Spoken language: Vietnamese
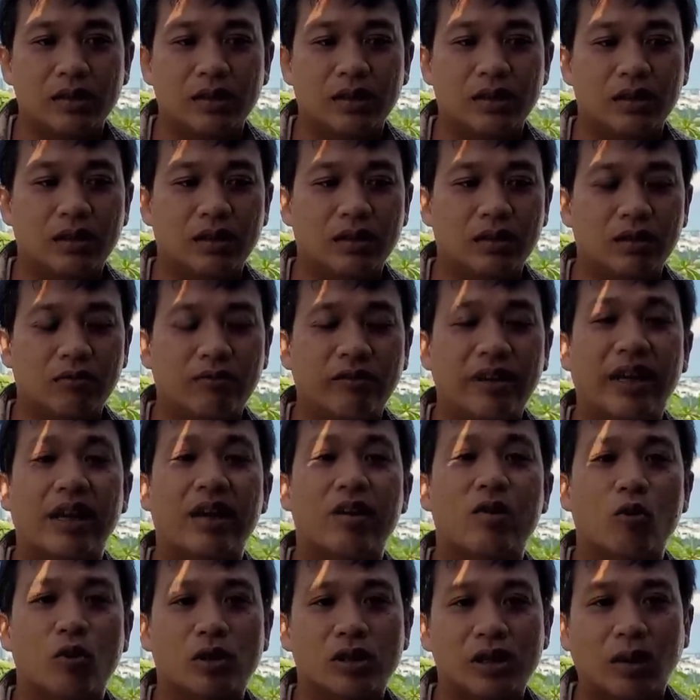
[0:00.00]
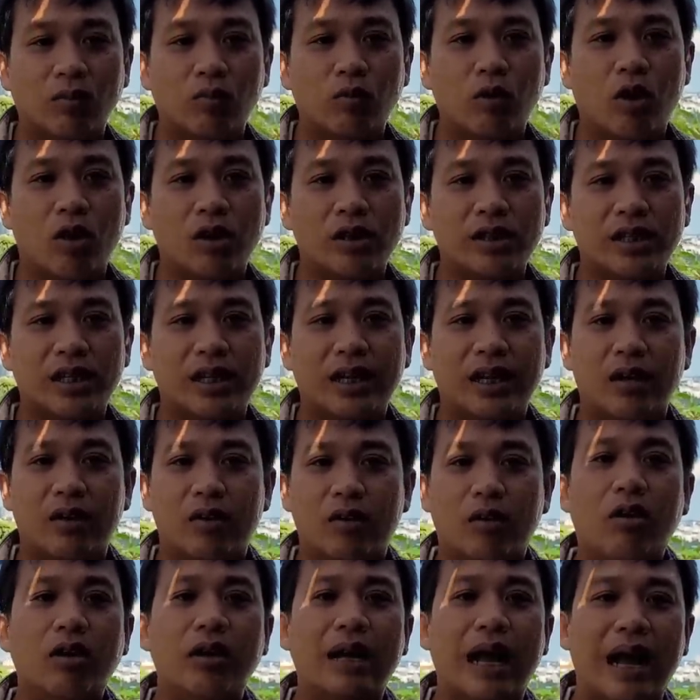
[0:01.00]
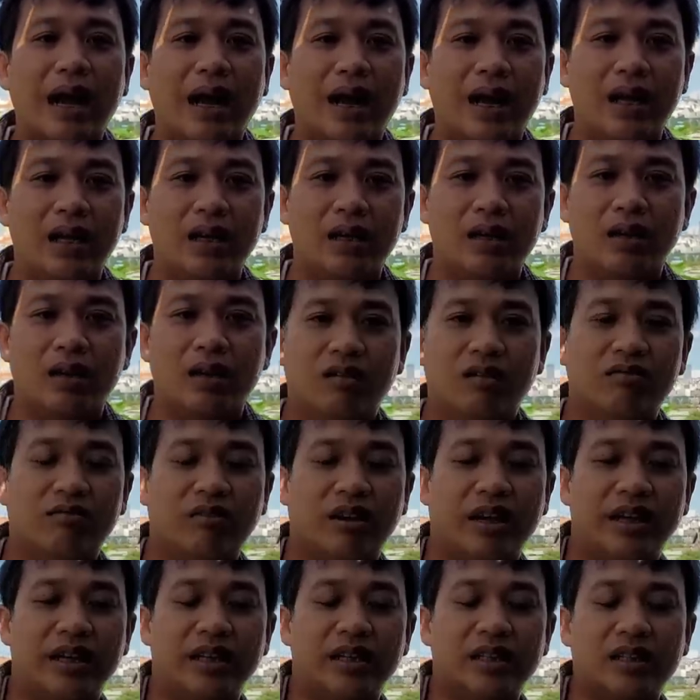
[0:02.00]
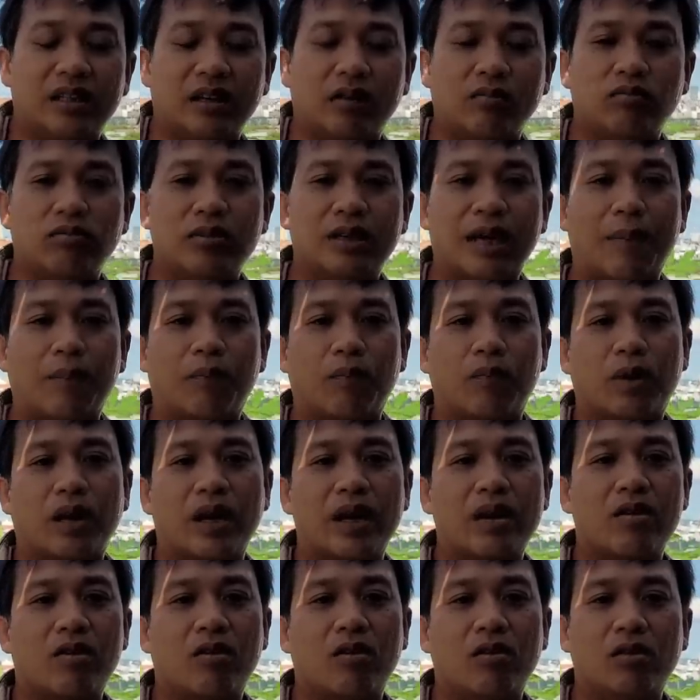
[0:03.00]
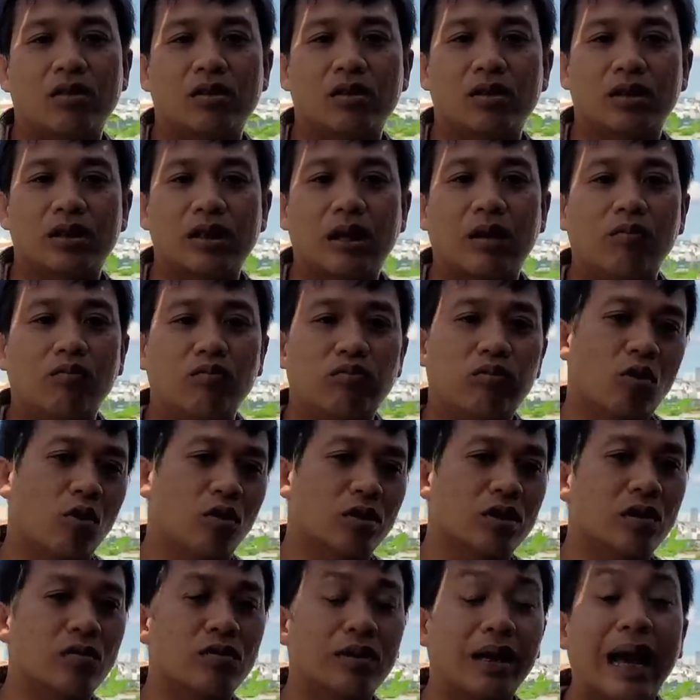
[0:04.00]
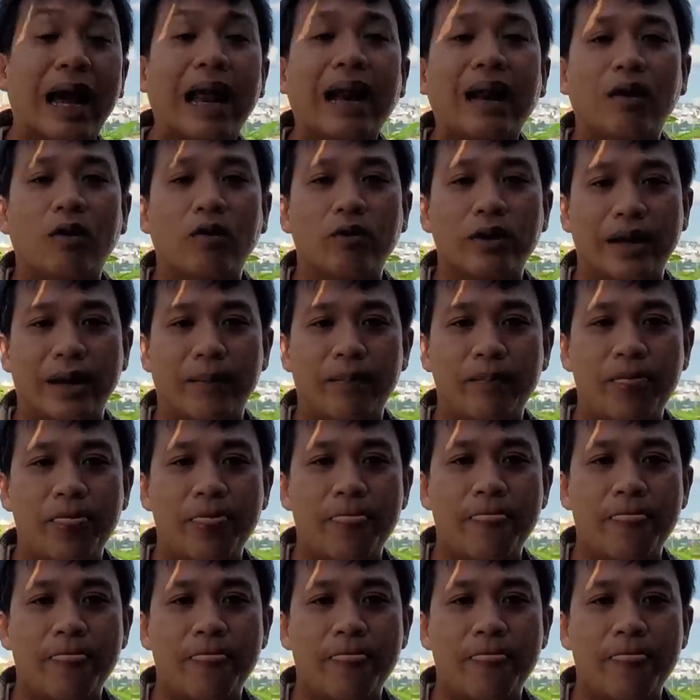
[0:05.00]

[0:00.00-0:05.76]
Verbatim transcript: à, vì cái cuộc sống khó khó khăn á phải sống cặp cái con sông cuộc sống khá là ô nhiễm